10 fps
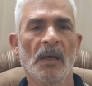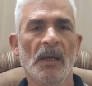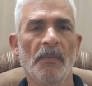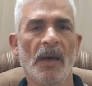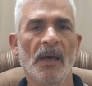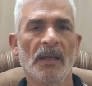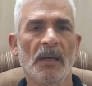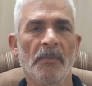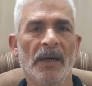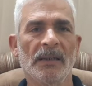يبقى
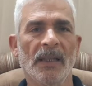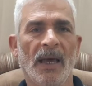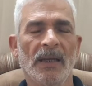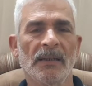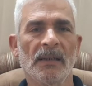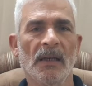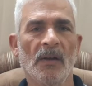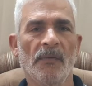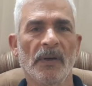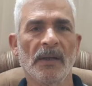يبعد عن
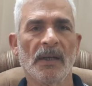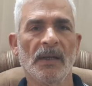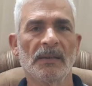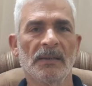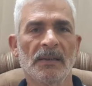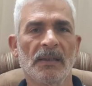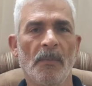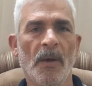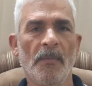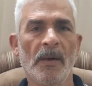الفكرة دي
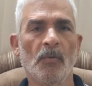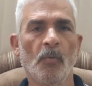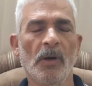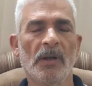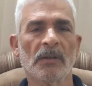تماما وإن